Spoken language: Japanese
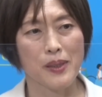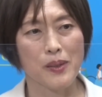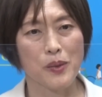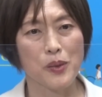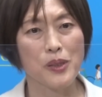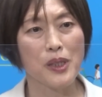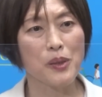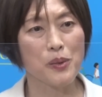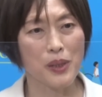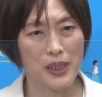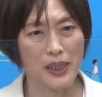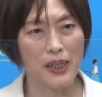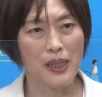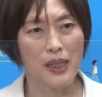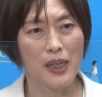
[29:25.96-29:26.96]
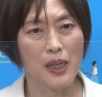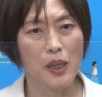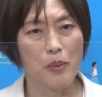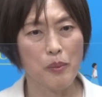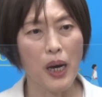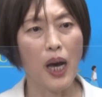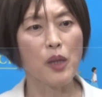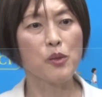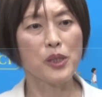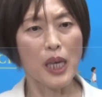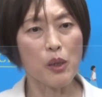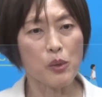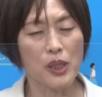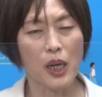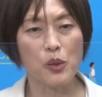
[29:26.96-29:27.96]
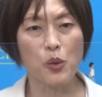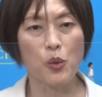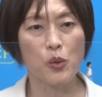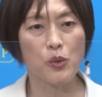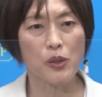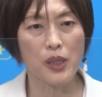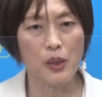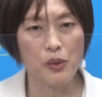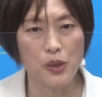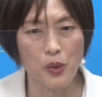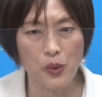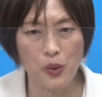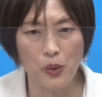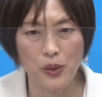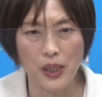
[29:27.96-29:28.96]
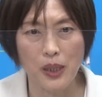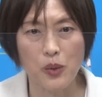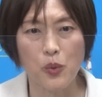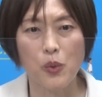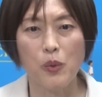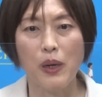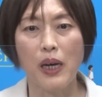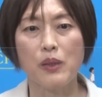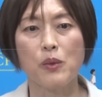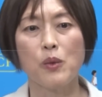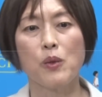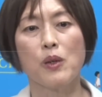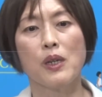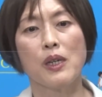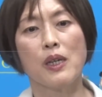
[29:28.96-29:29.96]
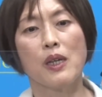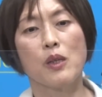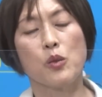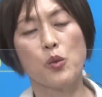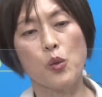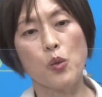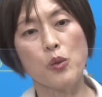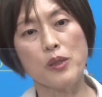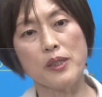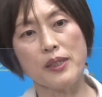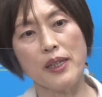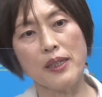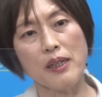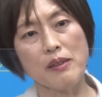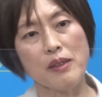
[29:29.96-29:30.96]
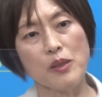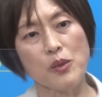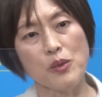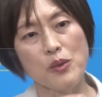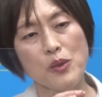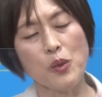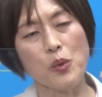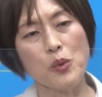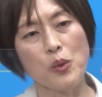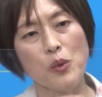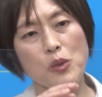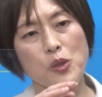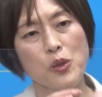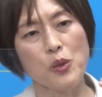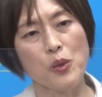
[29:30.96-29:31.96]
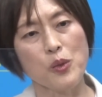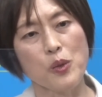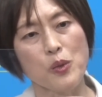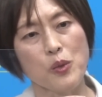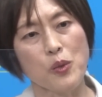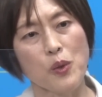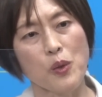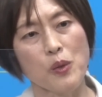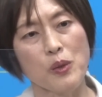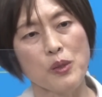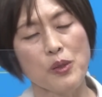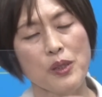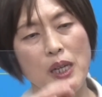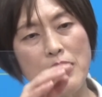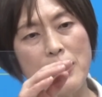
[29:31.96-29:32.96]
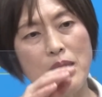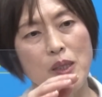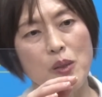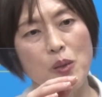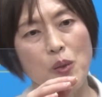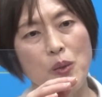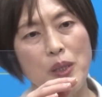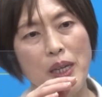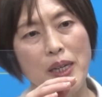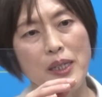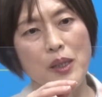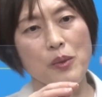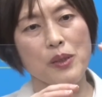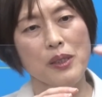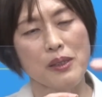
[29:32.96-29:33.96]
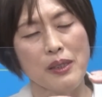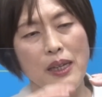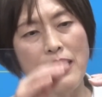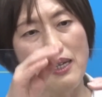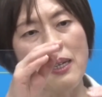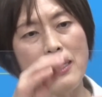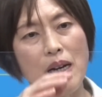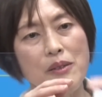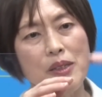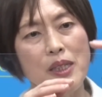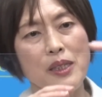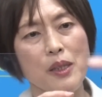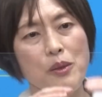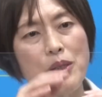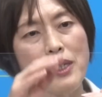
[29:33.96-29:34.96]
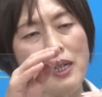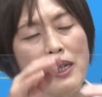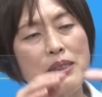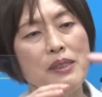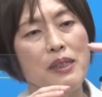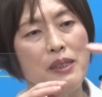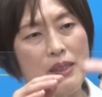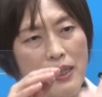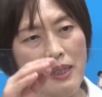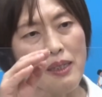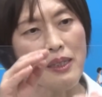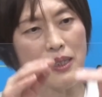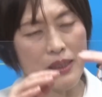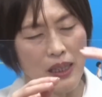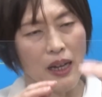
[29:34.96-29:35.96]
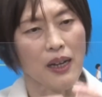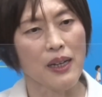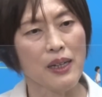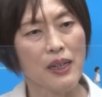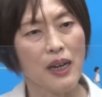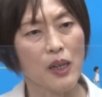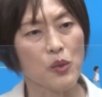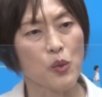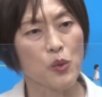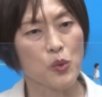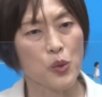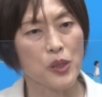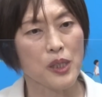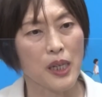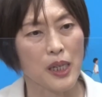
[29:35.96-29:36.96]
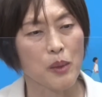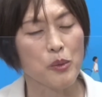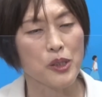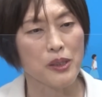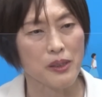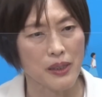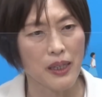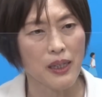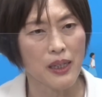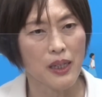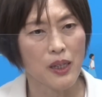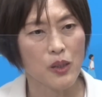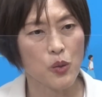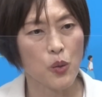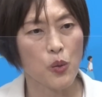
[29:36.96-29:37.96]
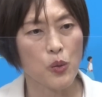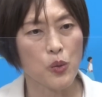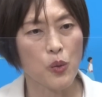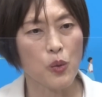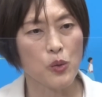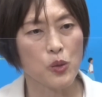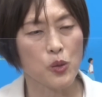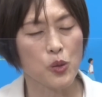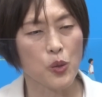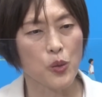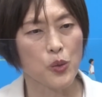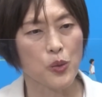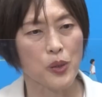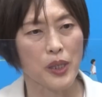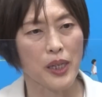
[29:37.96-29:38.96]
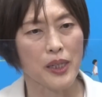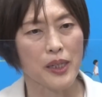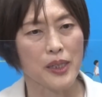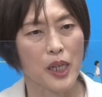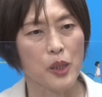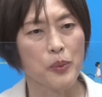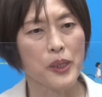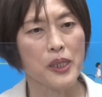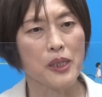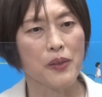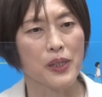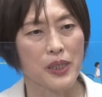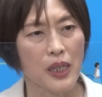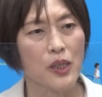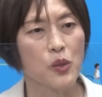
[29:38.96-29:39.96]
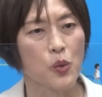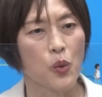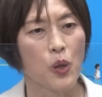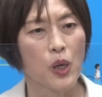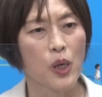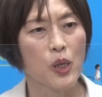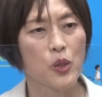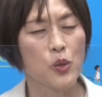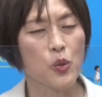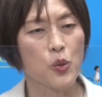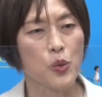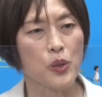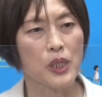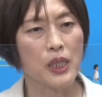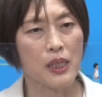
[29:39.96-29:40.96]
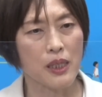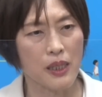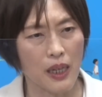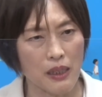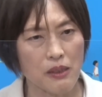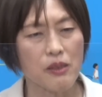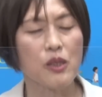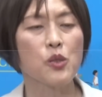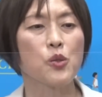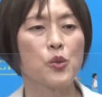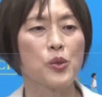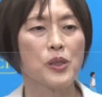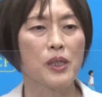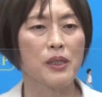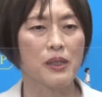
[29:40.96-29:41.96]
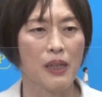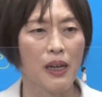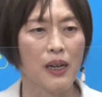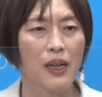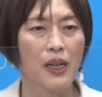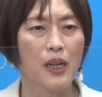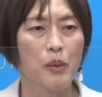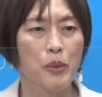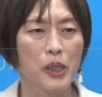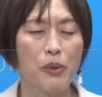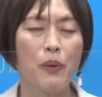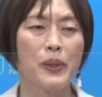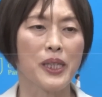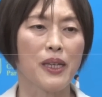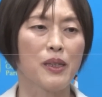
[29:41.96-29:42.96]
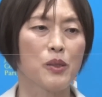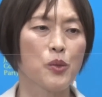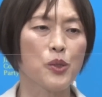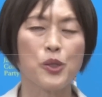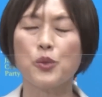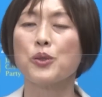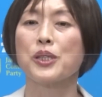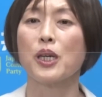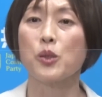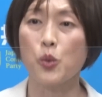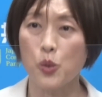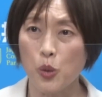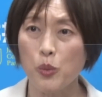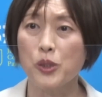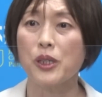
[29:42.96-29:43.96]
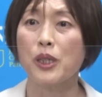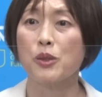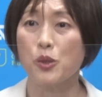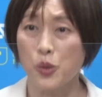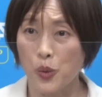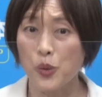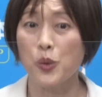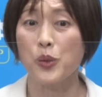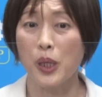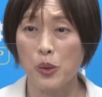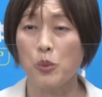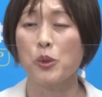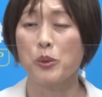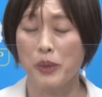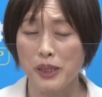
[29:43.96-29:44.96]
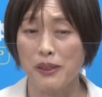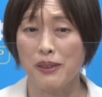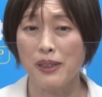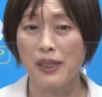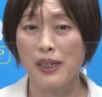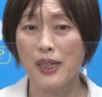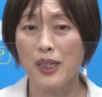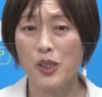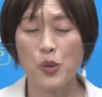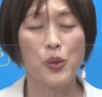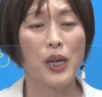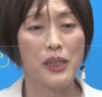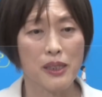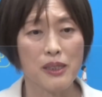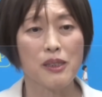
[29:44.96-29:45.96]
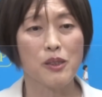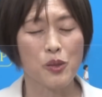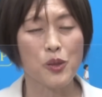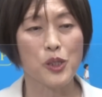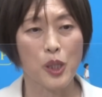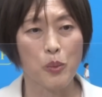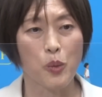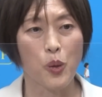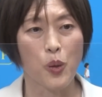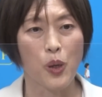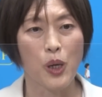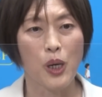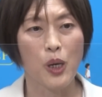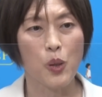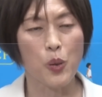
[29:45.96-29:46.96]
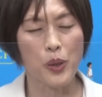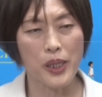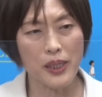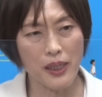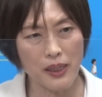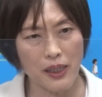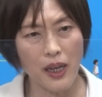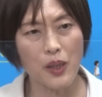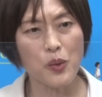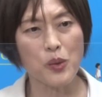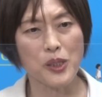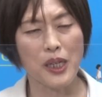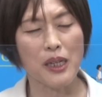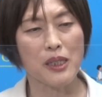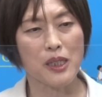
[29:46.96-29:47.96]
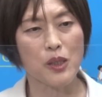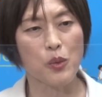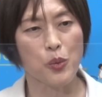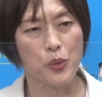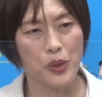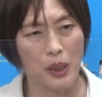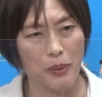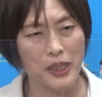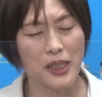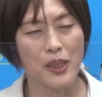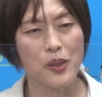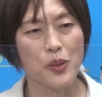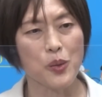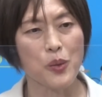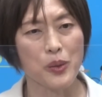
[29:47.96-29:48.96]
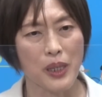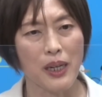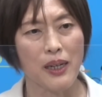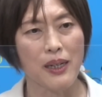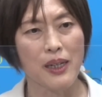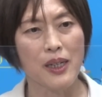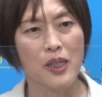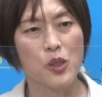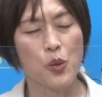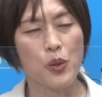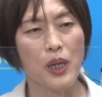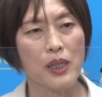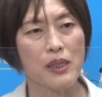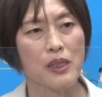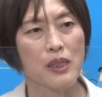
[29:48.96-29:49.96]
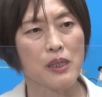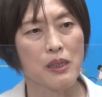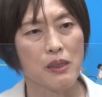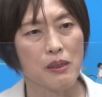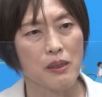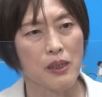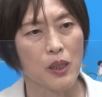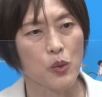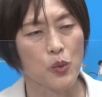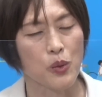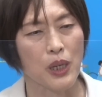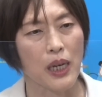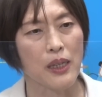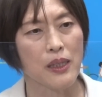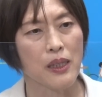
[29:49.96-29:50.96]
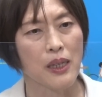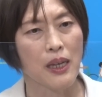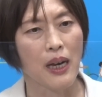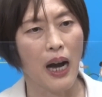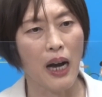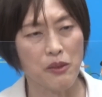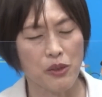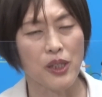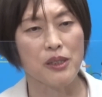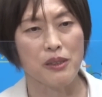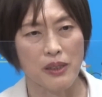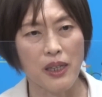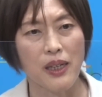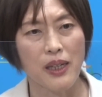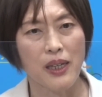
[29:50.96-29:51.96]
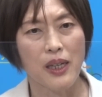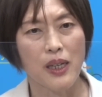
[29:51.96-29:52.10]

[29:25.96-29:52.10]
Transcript: ろしいでしょうかね。まあ、あの最後にあの本当にあの日本共産党はあのその国立大学がずっとこの授業料と入学金の値上げをですね各年で繰り返してきていたあの時からもですねその授業料の値上げはやるべきではないということを一貫して主張してきた、まあ、いわばね唯一の政党ともいえる状況だと思います。奨学金についてもこれだけあの借金を膨らませるような奨学金制度の改悪ですね